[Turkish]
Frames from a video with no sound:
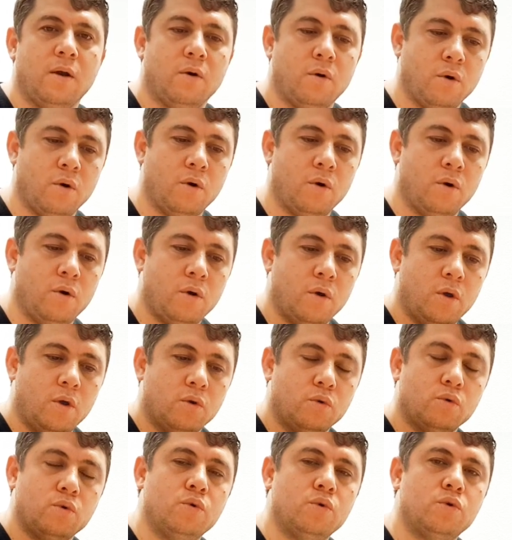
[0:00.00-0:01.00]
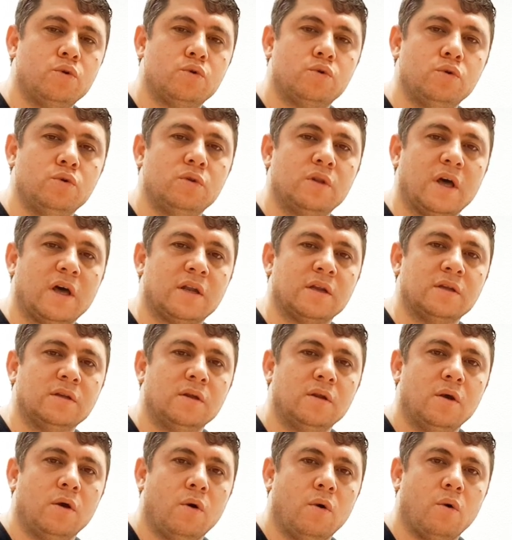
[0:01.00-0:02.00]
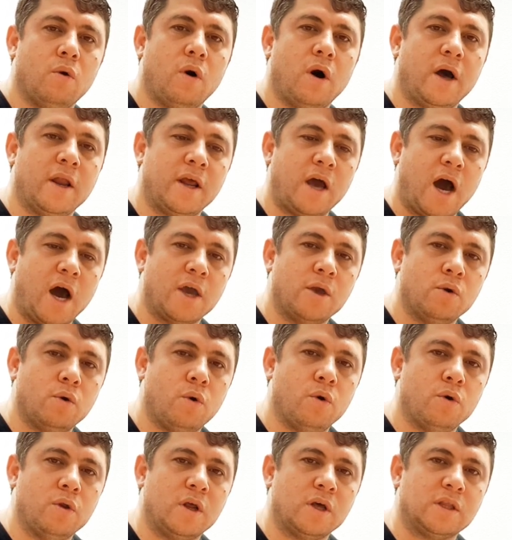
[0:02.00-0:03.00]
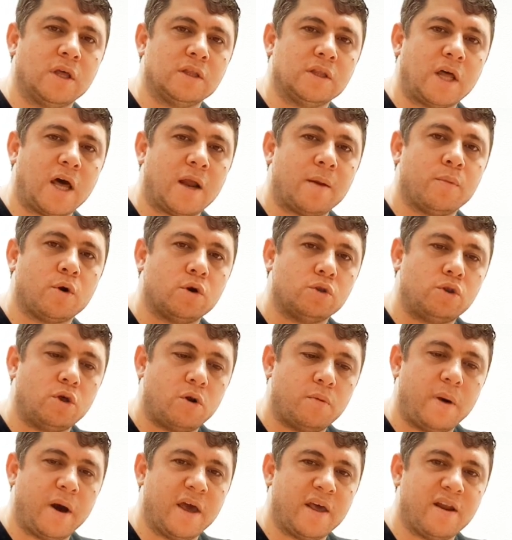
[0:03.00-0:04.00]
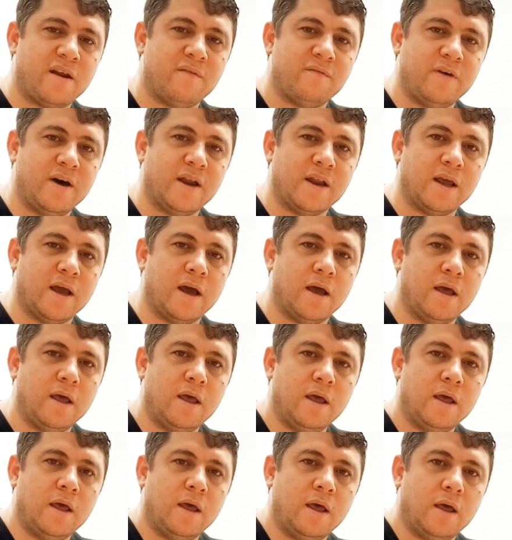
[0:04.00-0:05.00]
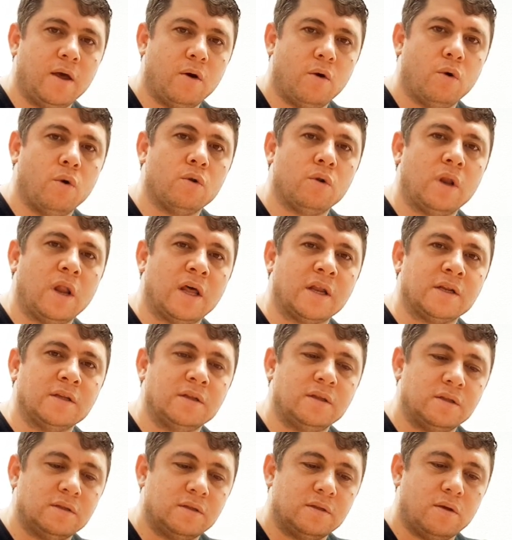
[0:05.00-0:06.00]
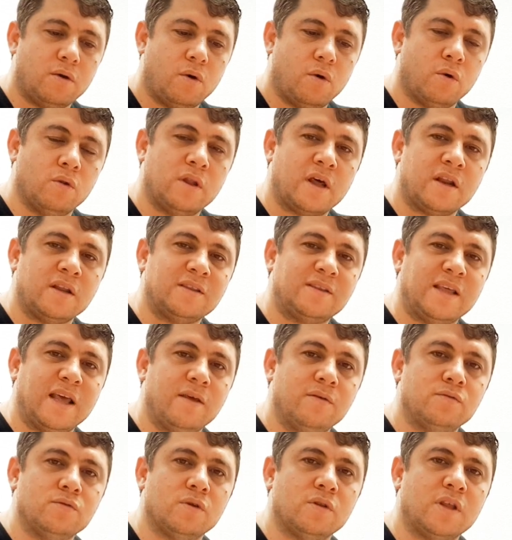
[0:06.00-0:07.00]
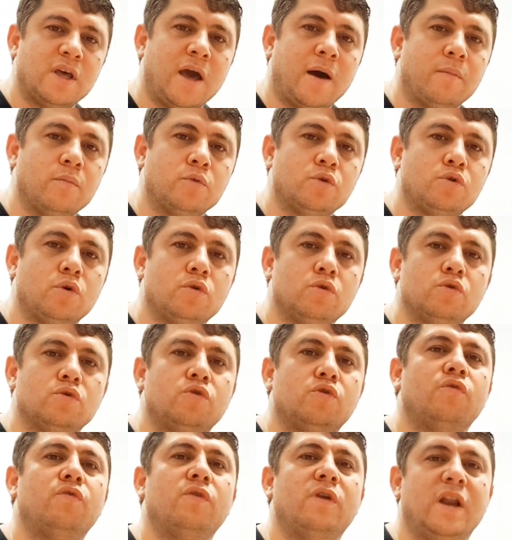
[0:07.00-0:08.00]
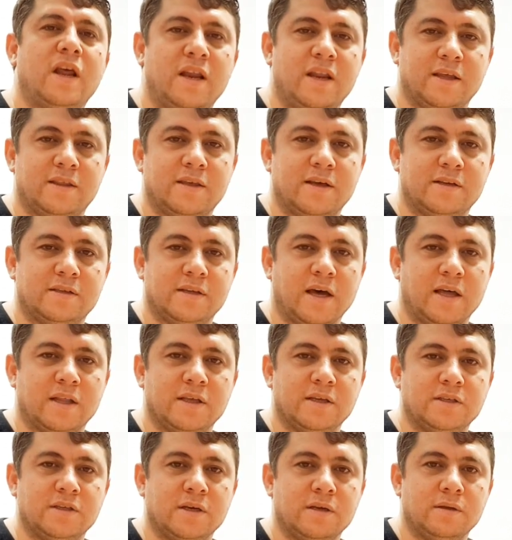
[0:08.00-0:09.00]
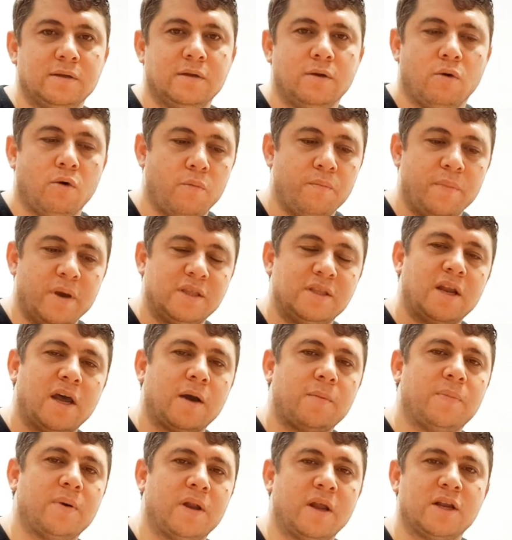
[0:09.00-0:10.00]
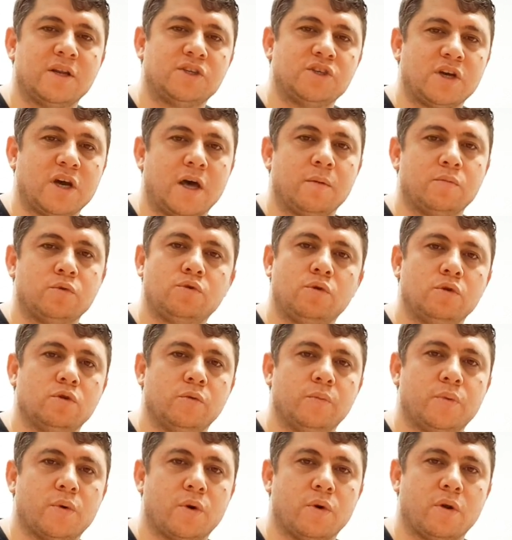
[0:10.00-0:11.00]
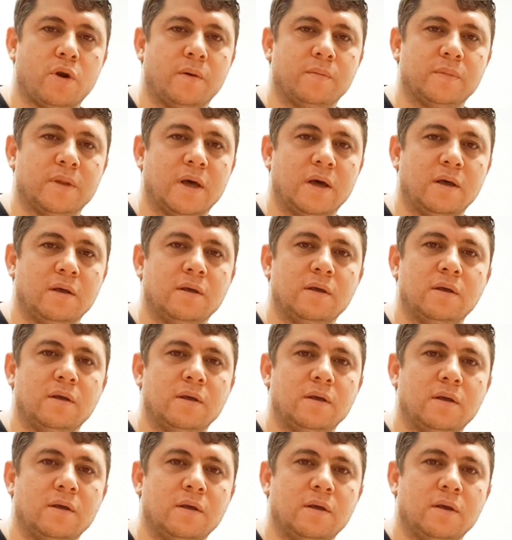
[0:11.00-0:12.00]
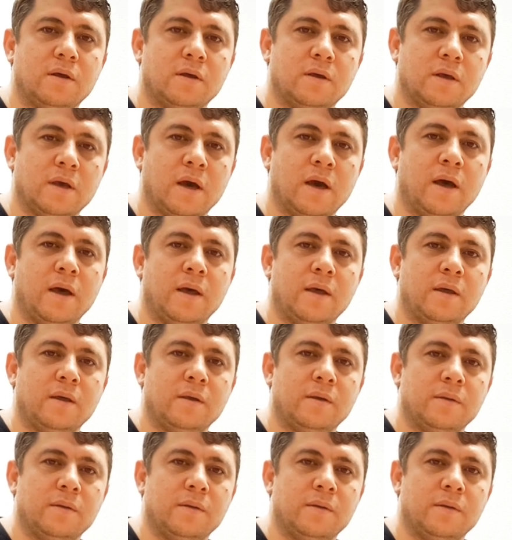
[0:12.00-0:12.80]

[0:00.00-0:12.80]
O Uğur Dündar'ın o hani ayı oynatan darbukatör bayram var ya onların onların televizyonda yapmış olduğu küfürler yeter sadece. O Metin Akpınar'ı çıkarmış olduğu programda. Ya